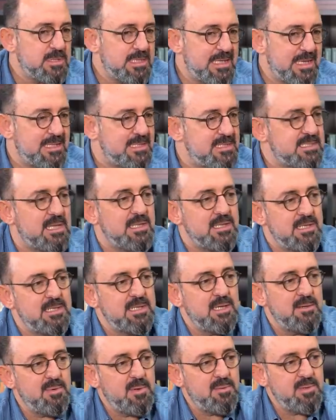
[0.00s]
Diğer insanların
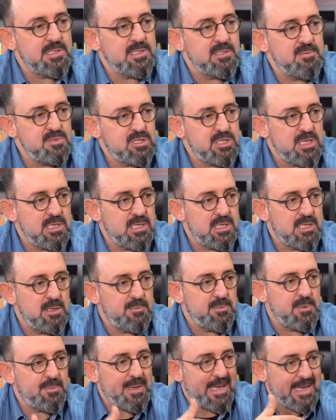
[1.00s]
yapamadığı bir şeyleri
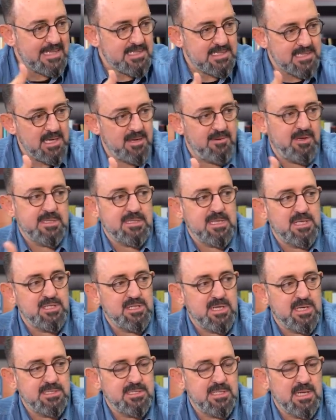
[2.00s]
yapıp ekstra
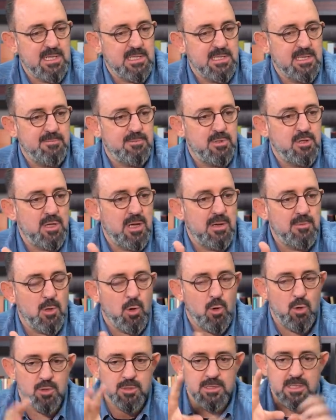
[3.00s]
avantajlar sağlayabiliyor. Ama
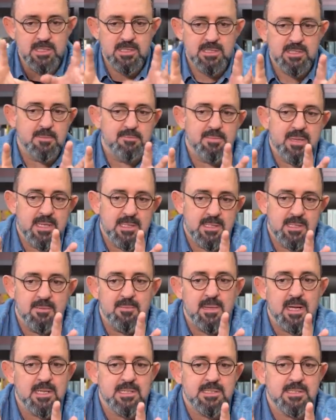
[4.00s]
onların da
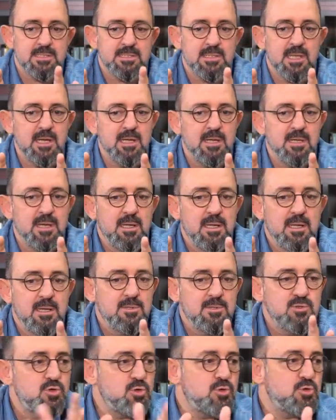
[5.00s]
beynine baktığında
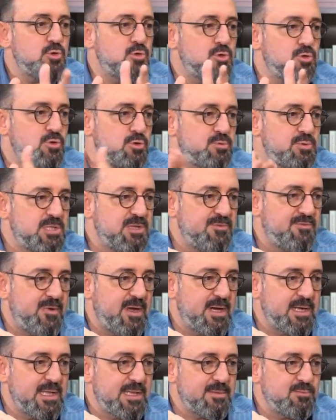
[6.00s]
çok görünür bir şey
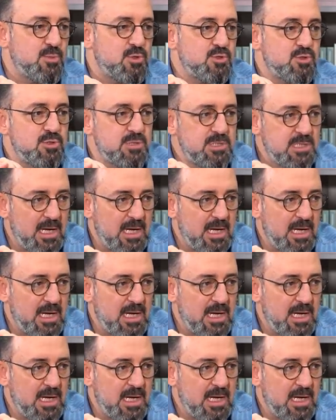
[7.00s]
fark etmiyorsun.